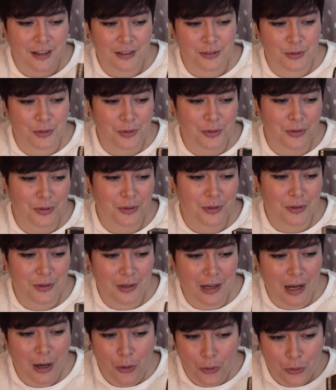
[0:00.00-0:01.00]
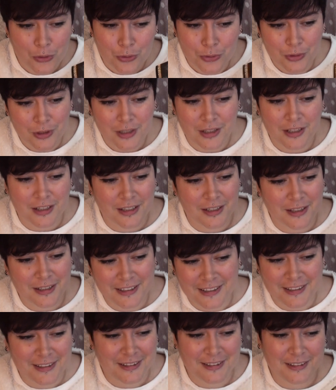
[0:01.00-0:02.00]
Donc, euh, Aoru.
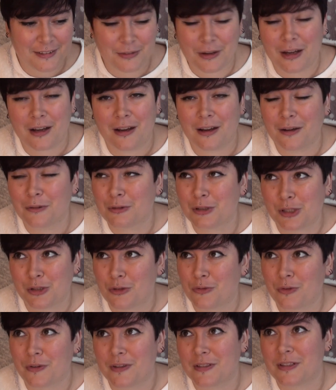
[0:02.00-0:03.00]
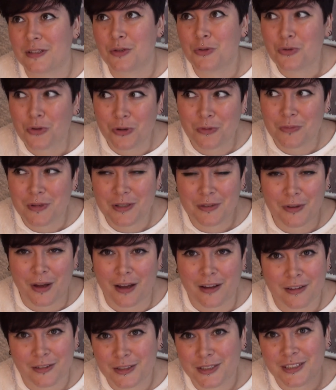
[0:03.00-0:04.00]
Et enfin, ah oui, c'est Hurle, mais
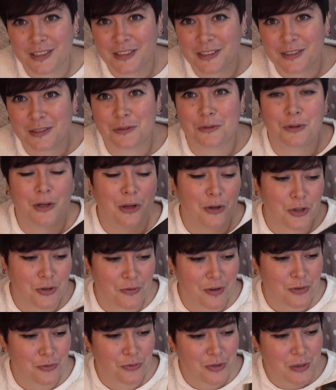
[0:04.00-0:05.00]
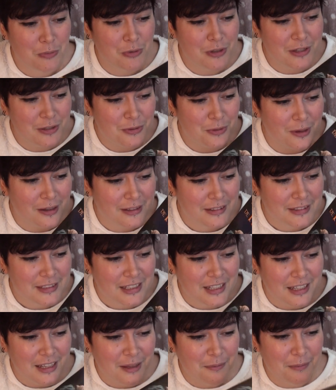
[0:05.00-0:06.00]
enfin, c'est voilà la version japonaise quoi.
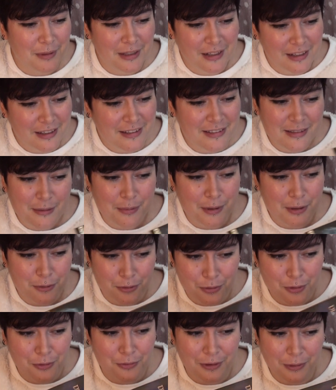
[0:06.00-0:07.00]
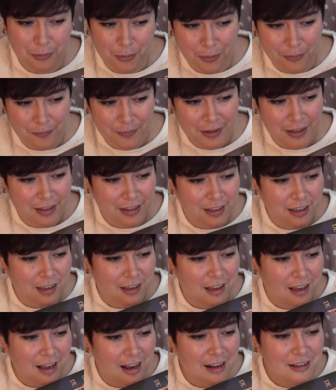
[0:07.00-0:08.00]
Mais là, il s'appelle Hurle vraiment.
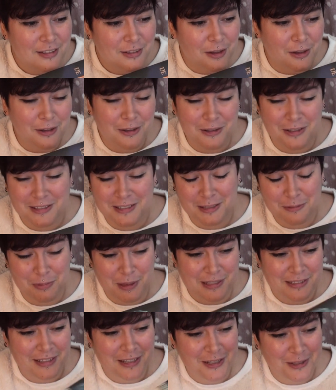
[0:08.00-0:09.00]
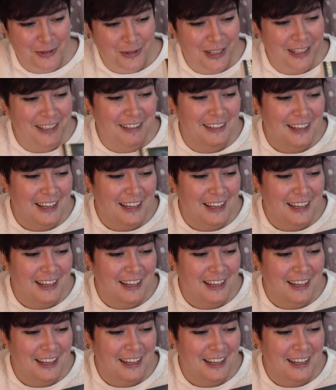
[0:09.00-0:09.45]
Elle, alors, c'est le passage, ouais.